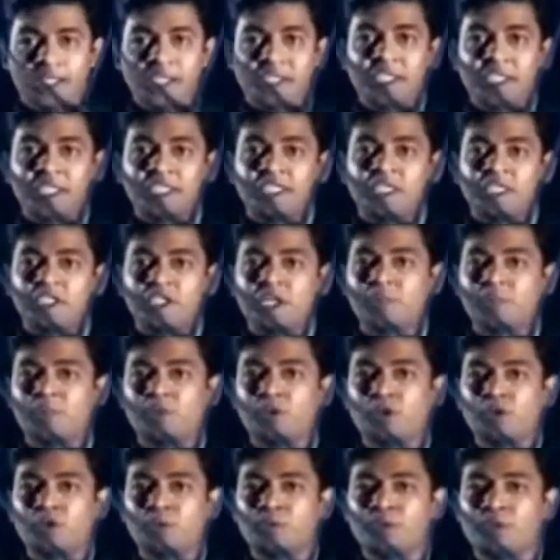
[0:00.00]
এদেশে যেসব
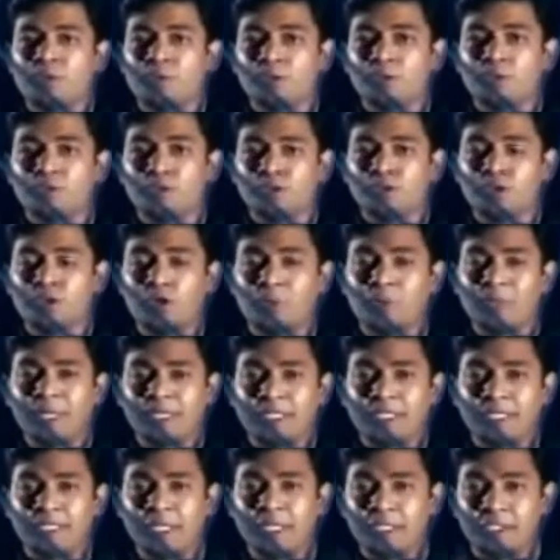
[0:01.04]
ধর্মীয় বুজুর্গ
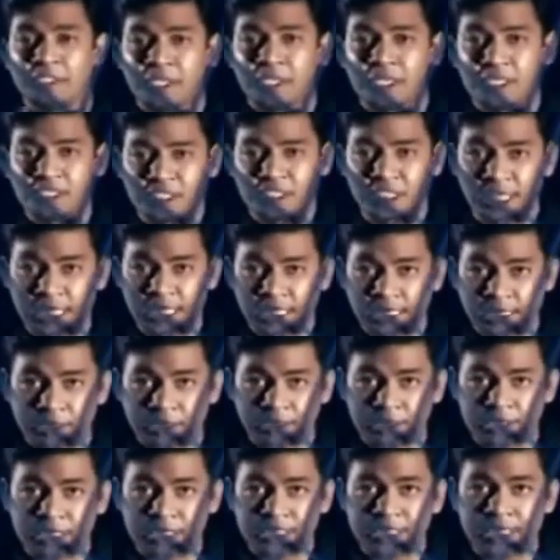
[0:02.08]
ব্যক্তিদের শেষ ঠিকানা
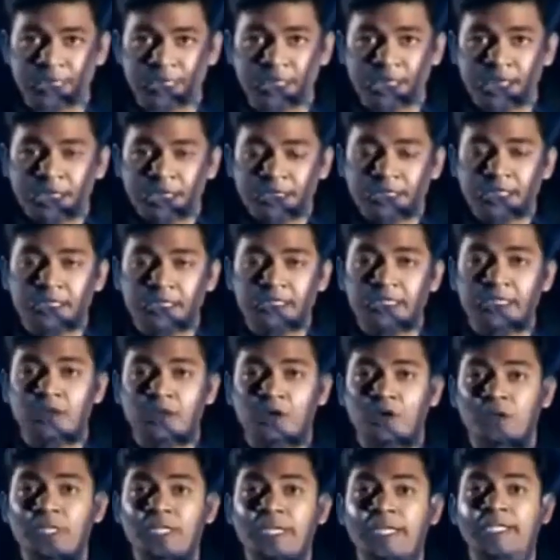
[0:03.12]
হয়েছে তাদের
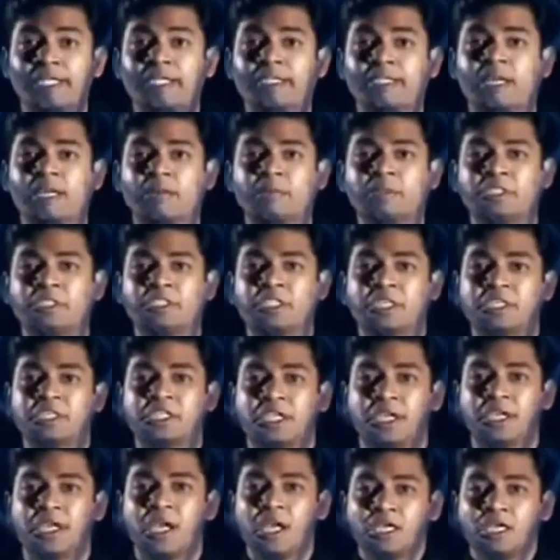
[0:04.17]
অনেকেরই নামের
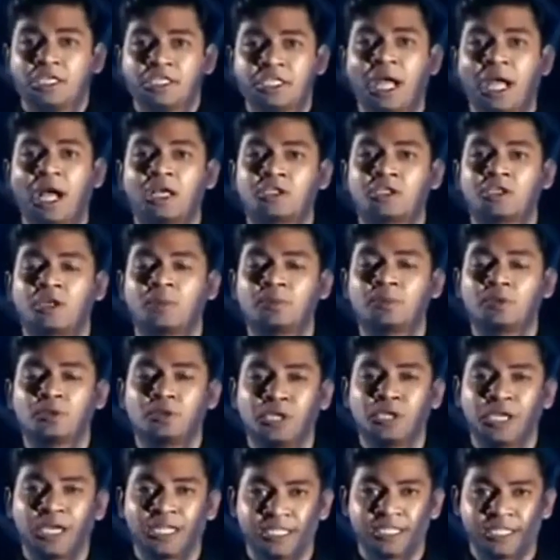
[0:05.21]
শেষে শাহ
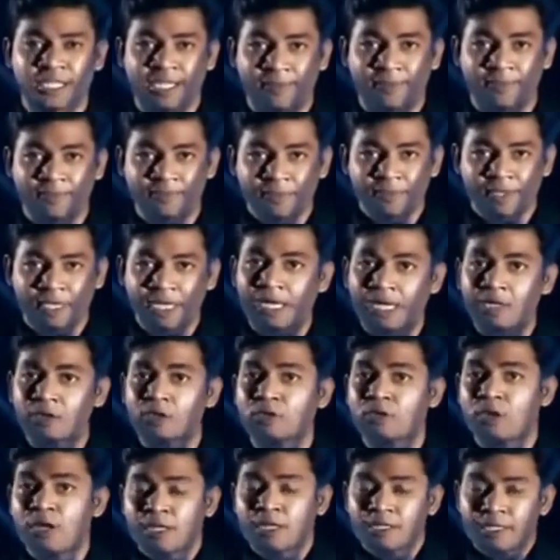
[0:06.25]
শব্দটি আছে
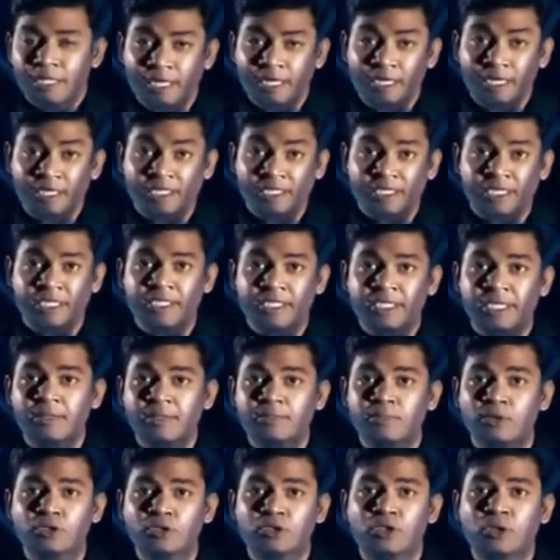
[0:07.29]
কারণ তারা
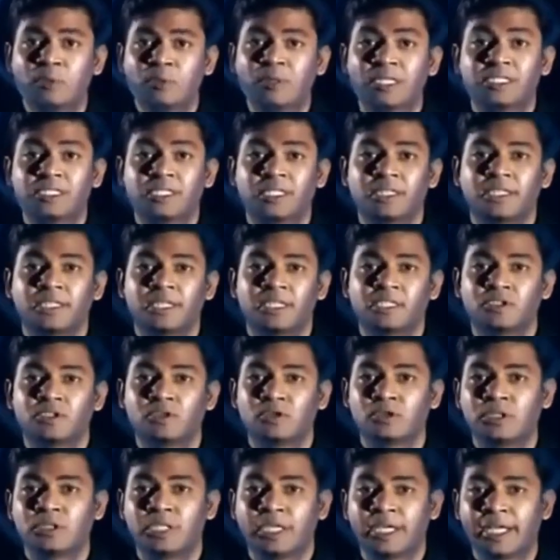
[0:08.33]
এসেছিলেন মধ্যপ্রাচ্যের
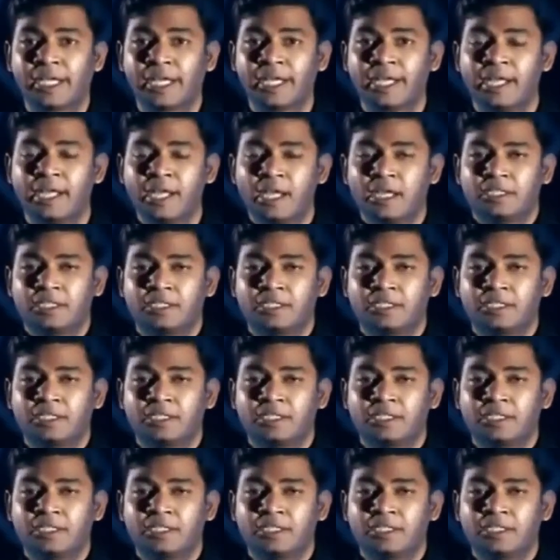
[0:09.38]
দেশগুলো থেকে